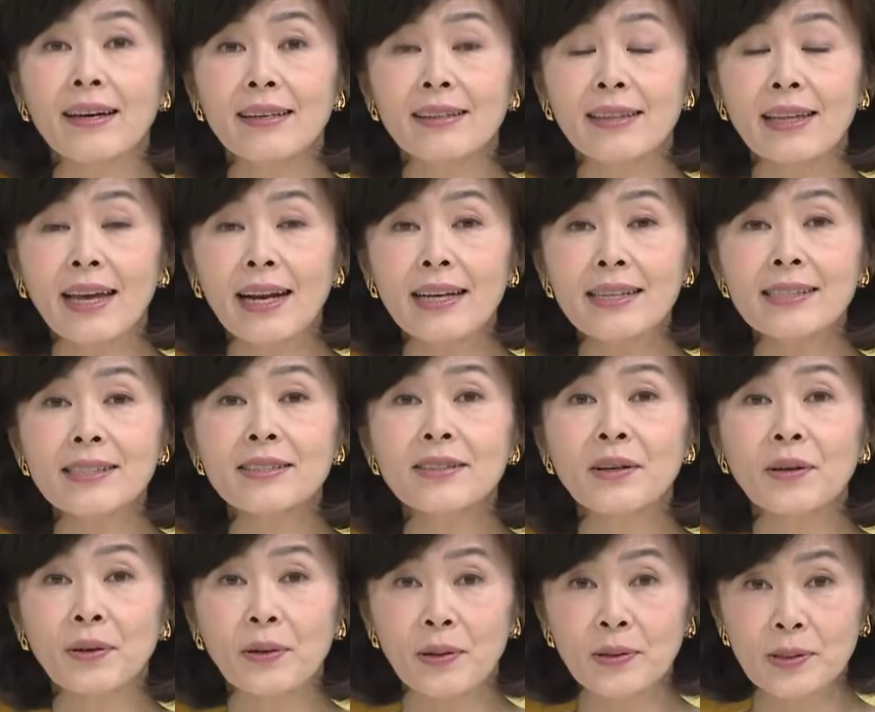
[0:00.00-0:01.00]
奈良市
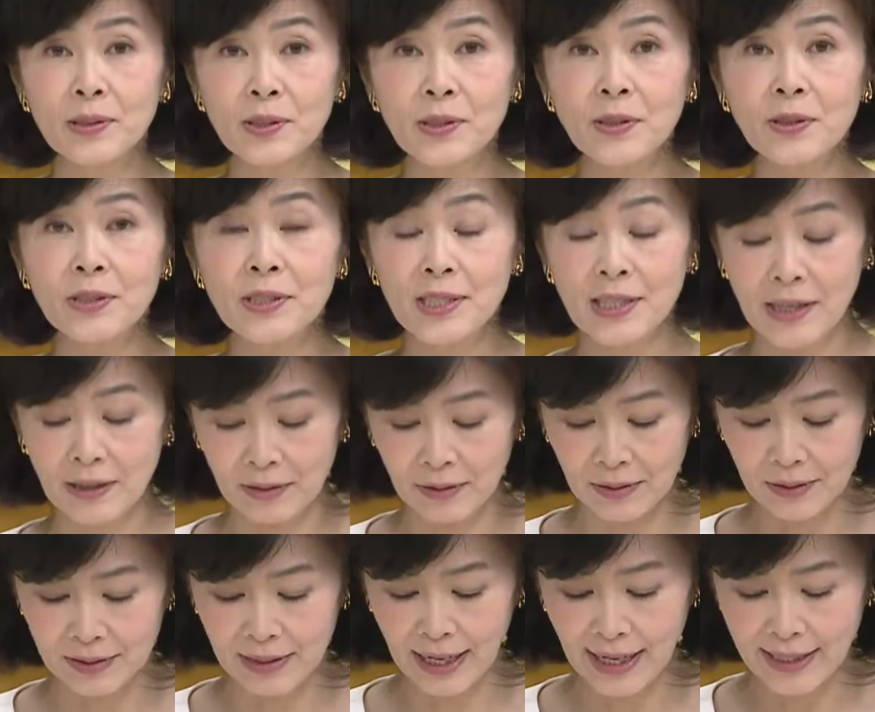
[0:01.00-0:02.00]
の本庁舎を
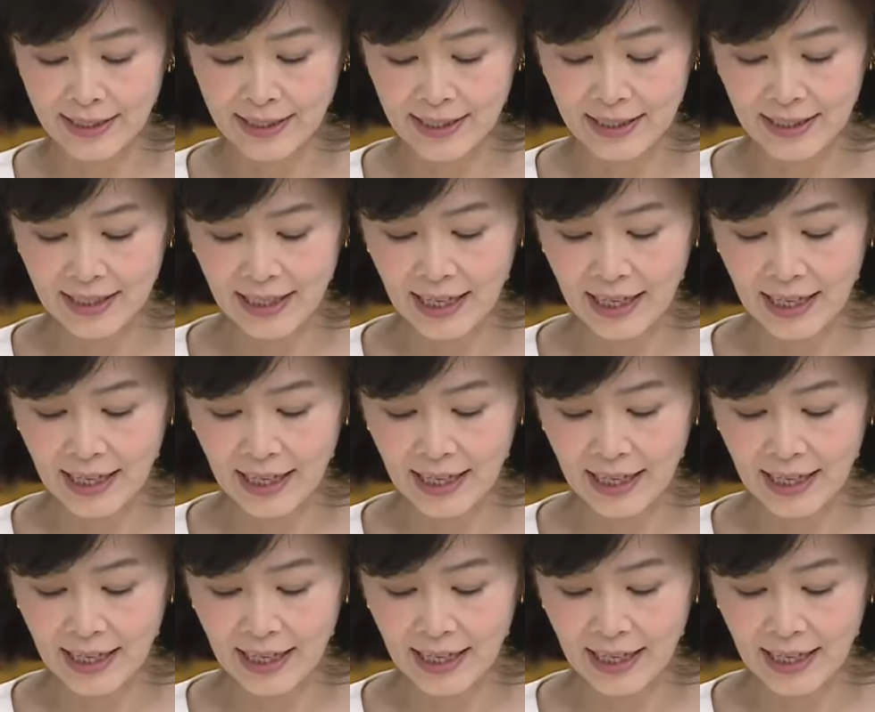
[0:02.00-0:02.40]
耐震